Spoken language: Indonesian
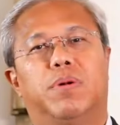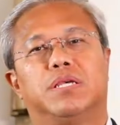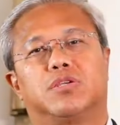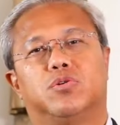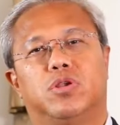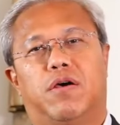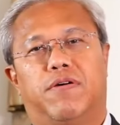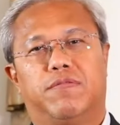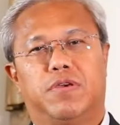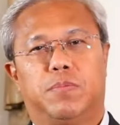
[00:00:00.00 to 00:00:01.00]
Thomas
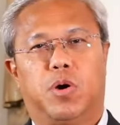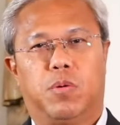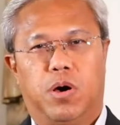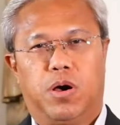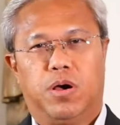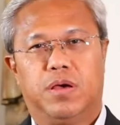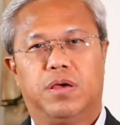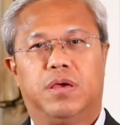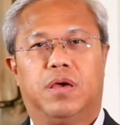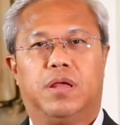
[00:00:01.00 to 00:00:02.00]
Gunawan Wibowo,
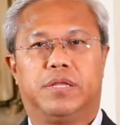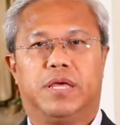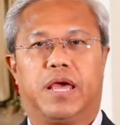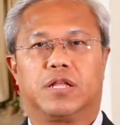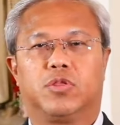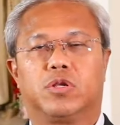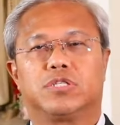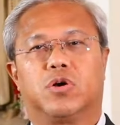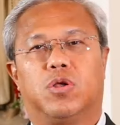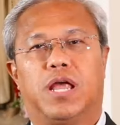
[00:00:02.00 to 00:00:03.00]
Direktur
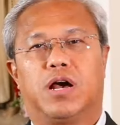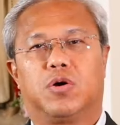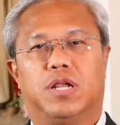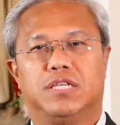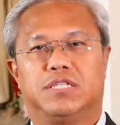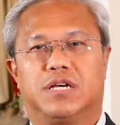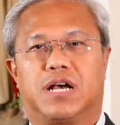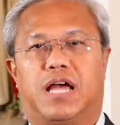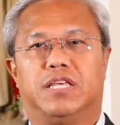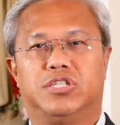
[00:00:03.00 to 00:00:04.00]
Sekolah Kolese
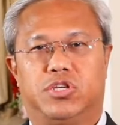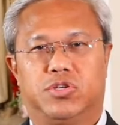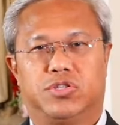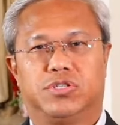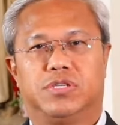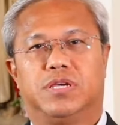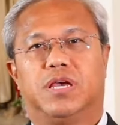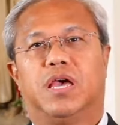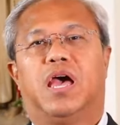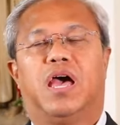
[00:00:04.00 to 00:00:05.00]
Kanisius.
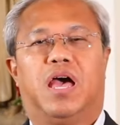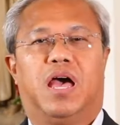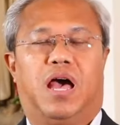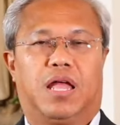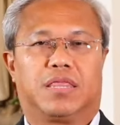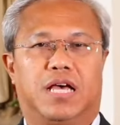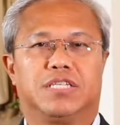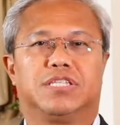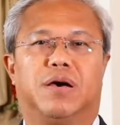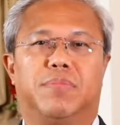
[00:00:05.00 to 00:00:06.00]

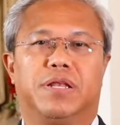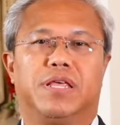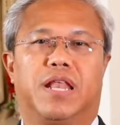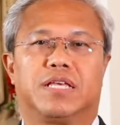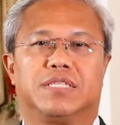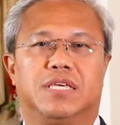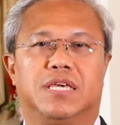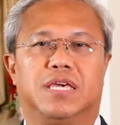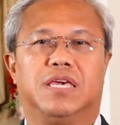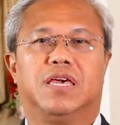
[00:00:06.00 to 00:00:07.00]
Atas nama
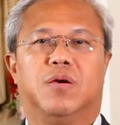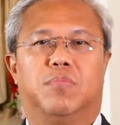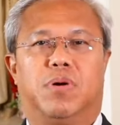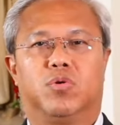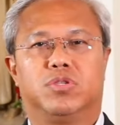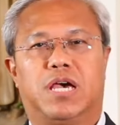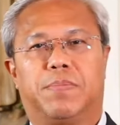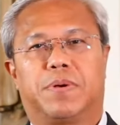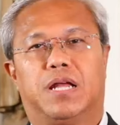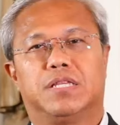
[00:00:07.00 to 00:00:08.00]
direksi,
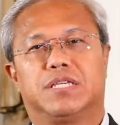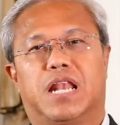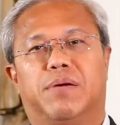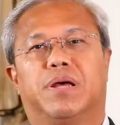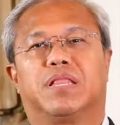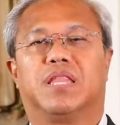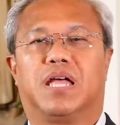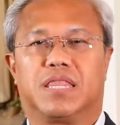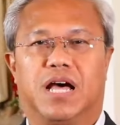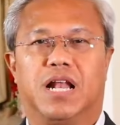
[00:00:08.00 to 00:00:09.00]
mengucapkan Selamat
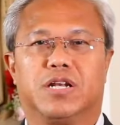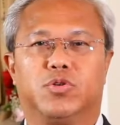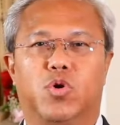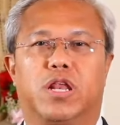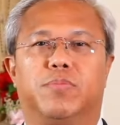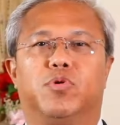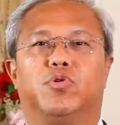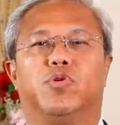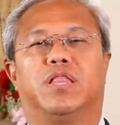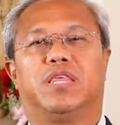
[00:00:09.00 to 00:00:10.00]
Natal
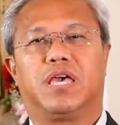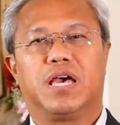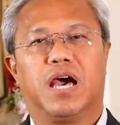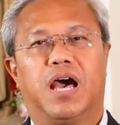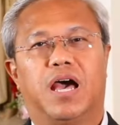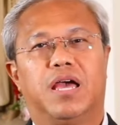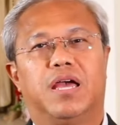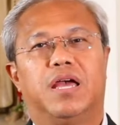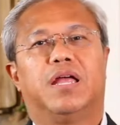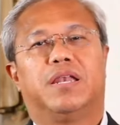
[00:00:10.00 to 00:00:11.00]

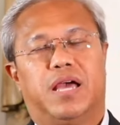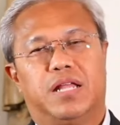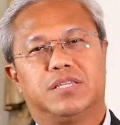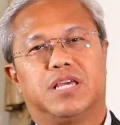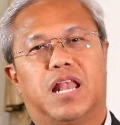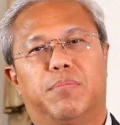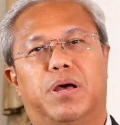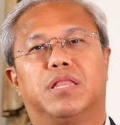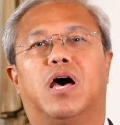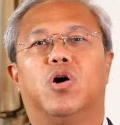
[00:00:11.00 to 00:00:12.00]
2023 dan
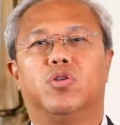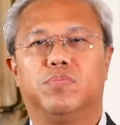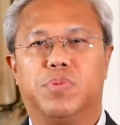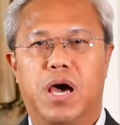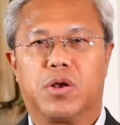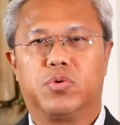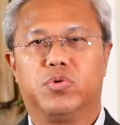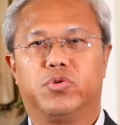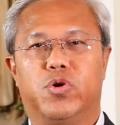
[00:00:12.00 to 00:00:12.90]
Selamat Tahun Baru